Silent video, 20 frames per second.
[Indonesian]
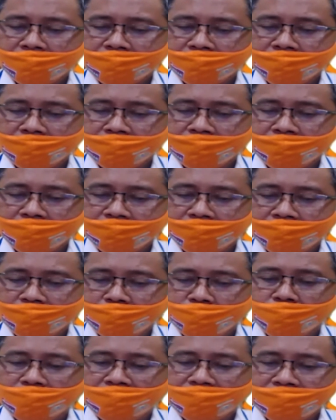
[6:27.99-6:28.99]
hanya dari
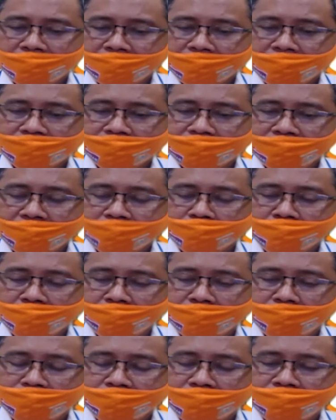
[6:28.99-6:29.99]
rumah tangga,
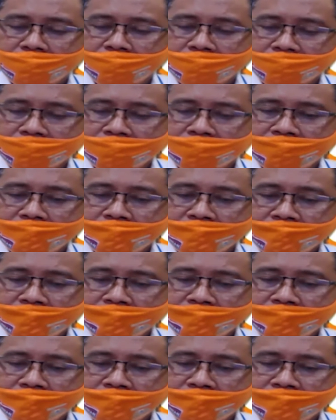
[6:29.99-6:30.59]
tetapi lebih dari